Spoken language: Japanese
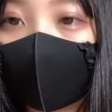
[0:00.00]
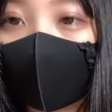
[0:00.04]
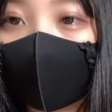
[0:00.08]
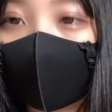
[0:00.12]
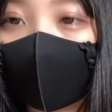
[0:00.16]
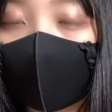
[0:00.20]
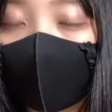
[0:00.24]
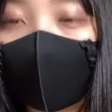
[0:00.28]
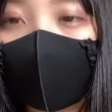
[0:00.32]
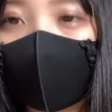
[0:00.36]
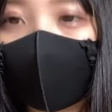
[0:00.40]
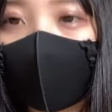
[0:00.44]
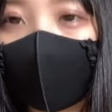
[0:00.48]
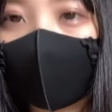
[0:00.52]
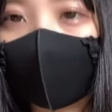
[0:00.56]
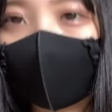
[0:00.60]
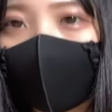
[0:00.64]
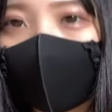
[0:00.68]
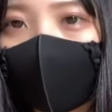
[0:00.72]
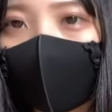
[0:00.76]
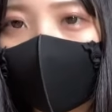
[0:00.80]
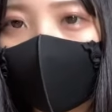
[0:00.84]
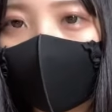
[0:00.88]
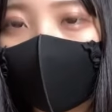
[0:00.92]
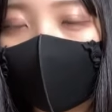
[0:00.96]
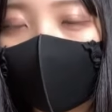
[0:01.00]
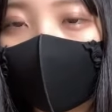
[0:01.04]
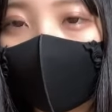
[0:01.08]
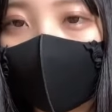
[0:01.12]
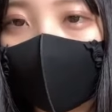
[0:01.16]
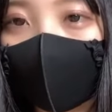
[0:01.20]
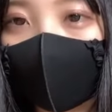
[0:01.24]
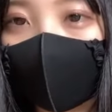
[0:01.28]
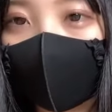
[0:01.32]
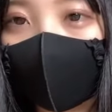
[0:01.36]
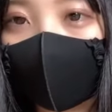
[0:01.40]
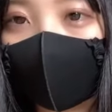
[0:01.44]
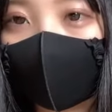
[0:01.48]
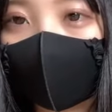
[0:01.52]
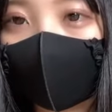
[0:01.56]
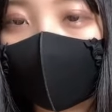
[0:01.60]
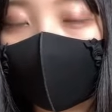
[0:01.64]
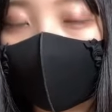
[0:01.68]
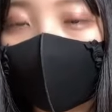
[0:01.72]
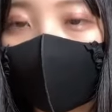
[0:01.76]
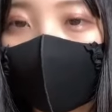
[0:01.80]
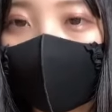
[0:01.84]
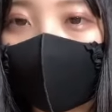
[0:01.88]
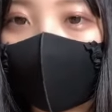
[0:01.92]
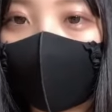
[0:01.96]
えピアリング直していけるんかな
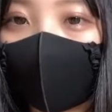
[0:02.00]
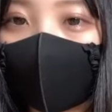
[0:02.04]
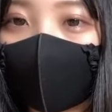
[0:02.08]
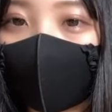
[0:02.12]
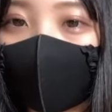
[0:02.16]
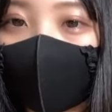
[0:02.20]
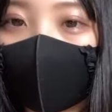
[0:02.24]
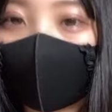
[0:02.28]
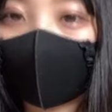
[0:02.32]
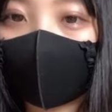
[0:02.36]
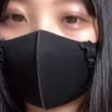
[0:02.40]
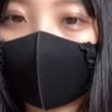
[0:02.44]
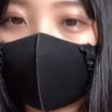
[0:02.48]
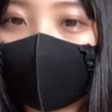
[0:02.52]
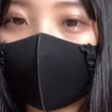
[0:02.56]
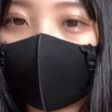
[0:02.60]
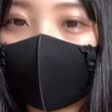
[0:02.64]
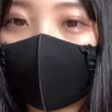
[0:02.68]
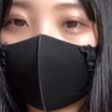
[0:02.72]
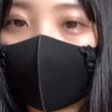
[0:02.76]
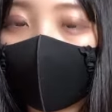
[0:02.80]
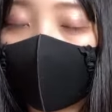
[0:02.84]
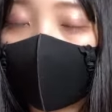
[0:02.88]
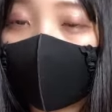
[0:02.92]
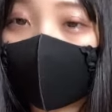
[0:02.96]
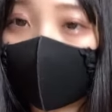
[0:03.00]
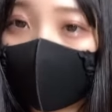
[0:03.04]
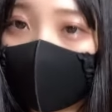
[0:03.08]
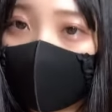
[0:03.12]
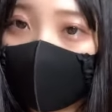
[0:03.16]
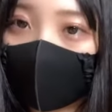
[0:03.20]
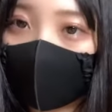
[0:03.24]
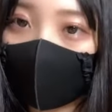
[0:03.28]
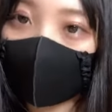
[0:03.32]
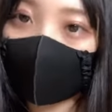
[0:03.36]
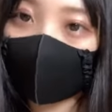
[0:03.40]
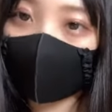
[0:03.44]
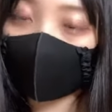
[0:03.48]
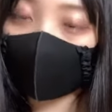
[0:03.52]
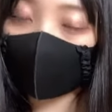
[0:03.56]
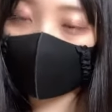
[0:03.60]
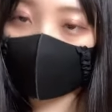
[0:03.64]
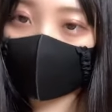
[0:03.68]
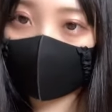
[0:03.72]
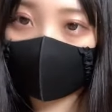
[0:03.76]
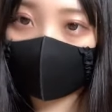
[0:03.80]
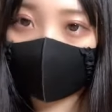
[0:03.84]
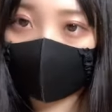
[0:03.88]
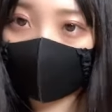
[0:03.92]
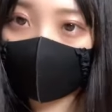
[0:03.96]
ちょっと今度やって消してやるや
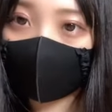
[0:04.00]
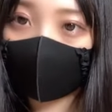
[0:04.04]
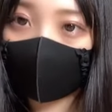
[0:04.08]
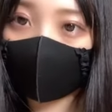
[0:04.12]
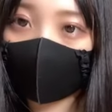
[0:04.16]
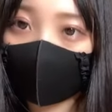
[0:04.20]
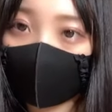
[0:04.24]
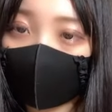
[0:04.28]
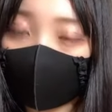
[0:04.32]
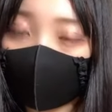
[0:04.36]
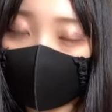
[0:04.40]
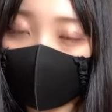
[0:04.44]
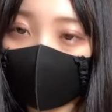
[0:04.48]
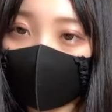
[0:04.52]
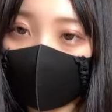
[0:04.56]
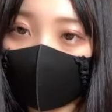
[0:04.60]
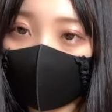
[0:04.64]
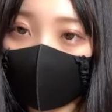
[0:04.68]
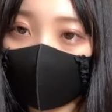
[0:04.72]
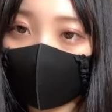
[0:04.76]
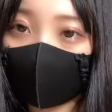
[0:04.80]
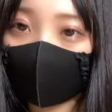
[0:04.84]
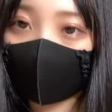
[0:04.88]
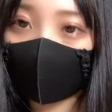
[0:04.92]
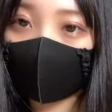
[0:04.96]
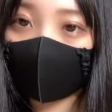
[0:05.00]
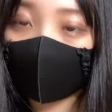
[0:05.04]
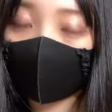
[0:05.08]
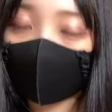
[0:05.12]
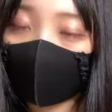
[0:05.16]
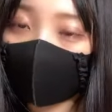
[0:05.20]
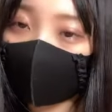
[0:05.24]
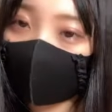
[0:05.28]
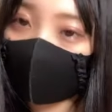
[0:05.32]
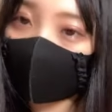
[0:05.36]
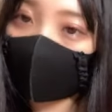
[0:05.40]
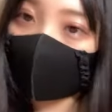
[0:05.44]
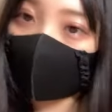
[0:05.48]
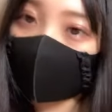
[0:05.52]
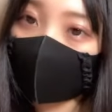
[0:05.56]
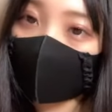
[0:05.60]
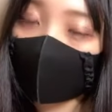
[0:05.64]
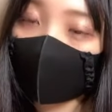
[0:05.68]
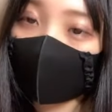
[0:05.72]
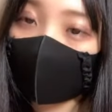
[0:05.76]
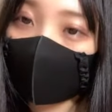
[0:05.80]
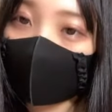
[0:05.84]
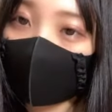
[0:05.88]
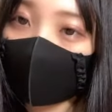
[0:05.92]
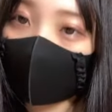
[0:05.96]
つかなエアポッツ
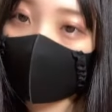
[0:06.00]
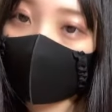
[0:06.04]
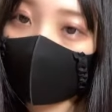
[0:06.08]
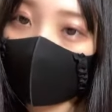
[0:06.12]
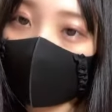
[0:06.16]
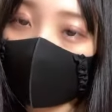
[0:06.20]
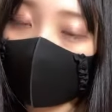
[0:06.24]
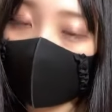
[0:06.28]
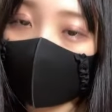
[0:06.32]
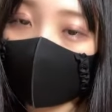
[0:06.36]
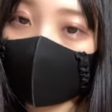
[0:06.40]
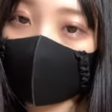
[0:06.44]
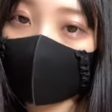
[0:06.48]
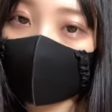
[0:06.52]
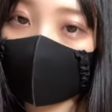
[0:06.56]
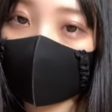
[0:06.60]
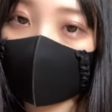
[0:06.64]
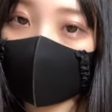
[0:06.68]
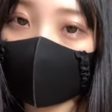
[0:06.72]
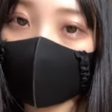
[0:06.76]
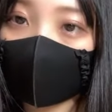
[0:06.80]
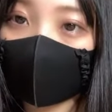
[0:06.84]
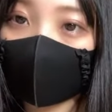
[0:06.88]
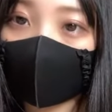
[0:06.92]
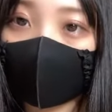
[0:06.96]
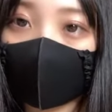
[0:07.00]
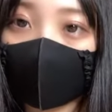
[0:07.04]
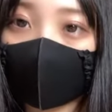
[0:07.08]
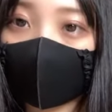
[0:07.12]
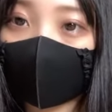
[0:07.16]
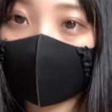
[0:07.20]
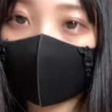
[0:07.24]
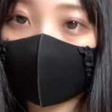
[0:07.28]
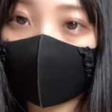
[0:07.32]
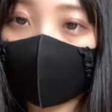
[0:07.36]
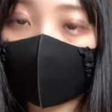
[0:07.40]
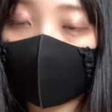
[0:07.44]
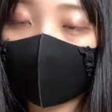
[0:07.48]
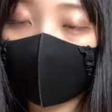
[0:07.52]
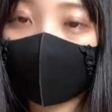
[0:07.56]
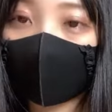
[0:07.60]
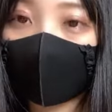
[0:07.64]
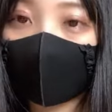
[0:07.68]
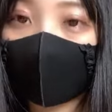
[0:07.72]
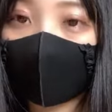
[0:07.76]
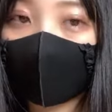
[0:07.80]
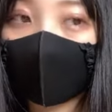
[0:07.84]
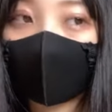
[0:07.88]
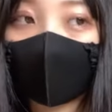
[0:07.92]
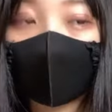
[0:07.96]
エアポッツワイヤレスのとこから
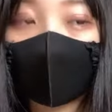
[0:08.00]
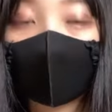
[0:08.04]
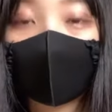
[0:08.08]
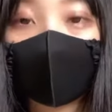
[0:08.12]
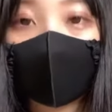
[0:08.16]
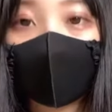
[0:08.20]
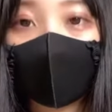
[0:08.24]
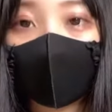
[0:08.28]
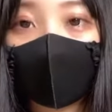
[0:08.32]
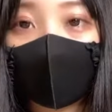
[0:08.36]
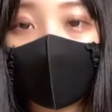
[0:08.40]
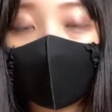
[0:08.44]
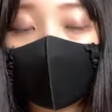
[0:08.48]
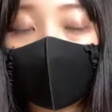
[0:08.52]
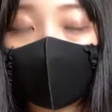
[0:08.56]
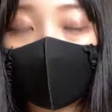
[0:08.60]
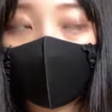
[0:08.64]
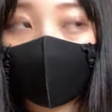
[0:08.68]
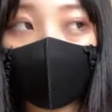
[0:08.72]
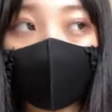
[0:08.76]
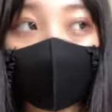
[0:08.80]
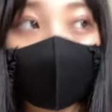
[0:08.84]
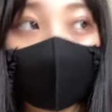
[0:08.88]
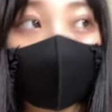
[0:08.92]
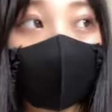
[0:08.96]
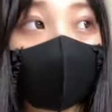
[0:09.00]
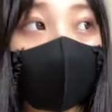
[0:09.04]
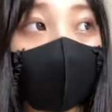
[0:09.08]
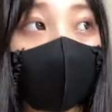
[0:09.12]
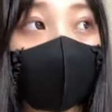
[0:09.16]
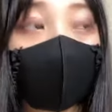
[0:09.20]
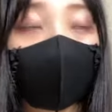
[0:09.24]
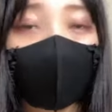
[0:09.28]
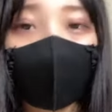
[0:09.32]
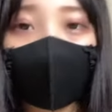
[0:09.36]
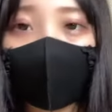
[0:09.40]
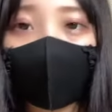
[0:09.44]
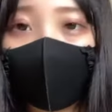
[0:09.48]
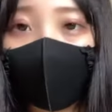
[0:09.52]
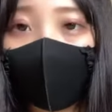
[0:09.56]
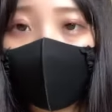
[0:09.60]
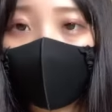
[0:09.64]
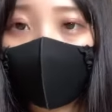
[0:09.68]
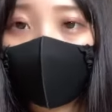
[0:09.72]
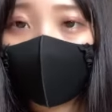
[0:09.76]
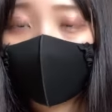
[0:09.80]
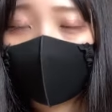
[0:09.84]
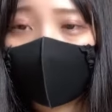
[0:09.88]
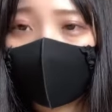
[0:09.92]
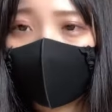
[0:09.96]
そうそれででも
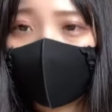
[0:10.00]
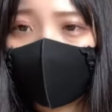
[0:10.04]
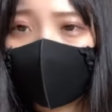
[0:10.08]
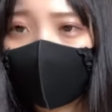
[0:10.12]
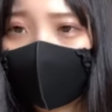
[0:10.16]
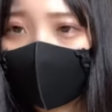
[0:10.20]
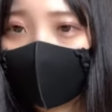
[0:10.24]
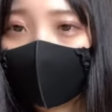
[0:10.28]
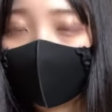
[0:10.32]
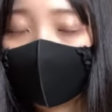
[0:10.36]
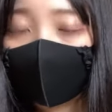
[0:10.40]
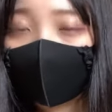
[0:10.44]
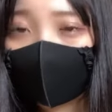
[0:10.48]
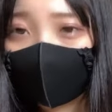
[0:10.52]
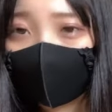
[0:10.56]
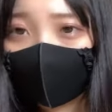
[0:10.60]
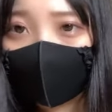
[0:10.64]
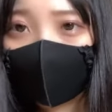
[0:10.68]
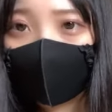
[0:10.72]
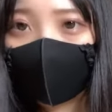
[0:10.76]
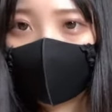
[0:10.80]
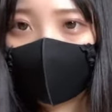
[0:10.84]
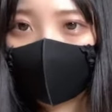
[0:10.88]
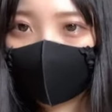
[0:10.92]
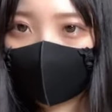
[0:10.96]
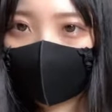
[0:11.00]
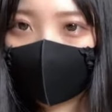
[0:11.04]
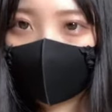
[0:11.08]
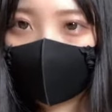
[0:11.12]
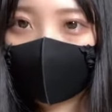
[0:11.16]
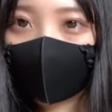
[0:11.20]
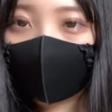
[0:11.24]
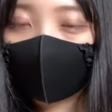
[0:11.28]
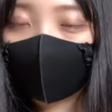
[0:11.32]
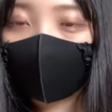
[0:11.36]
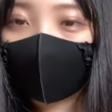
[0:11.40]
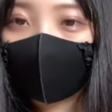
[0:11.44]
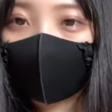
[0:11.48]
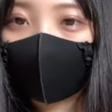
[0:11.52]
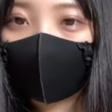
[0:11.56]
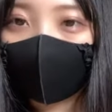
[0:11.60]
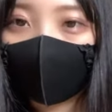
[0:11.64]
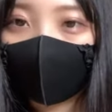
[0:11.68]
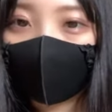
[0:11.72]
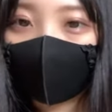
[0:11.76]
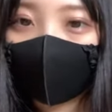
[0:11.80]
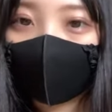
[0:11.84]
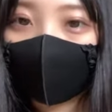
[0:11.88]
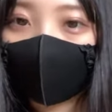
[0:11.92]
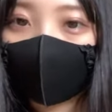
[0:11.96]
エアポッツめっちゃ高いじゃないですかだ
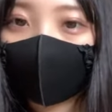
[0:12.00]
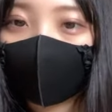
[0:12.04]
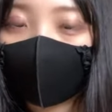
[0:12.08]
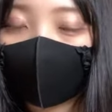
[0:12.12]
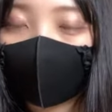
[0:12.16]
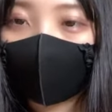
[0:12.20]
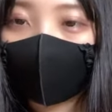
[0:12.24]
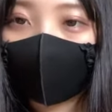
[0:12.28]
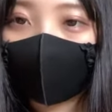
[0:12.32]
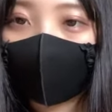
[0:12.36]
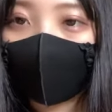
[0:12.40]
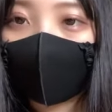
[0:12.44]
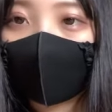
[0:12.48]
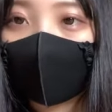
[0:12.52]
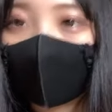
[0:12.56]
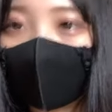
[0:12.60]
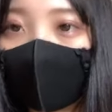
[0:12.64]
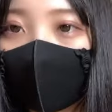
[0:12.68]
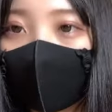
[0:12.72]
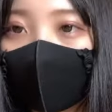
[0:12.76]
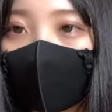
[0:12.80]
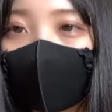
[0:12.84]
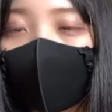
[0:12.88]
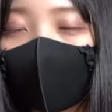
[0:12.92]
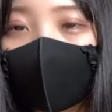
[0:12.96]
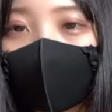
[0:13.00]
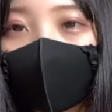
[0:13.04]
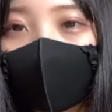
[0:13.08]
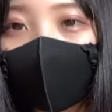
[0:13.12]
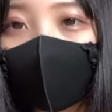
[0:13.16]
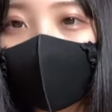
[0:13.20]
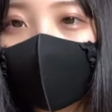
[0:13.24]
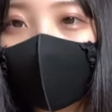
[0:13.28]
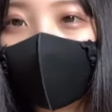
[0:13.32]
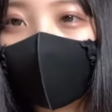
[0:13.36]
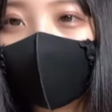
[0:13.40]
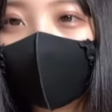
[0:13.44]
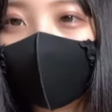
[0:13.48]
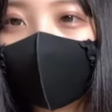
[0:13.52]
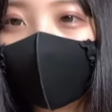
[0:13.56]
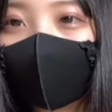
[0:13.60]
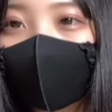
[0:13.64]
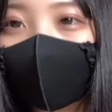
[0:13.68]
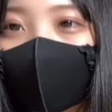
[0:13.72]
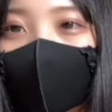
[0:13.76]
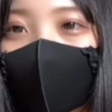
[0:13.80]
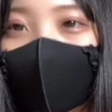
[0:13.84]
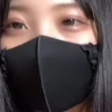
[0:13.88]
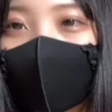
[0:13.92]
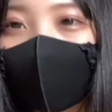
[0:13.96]
からちょっと一応
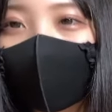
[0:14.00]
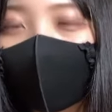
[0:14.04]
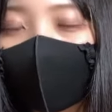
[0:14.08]
一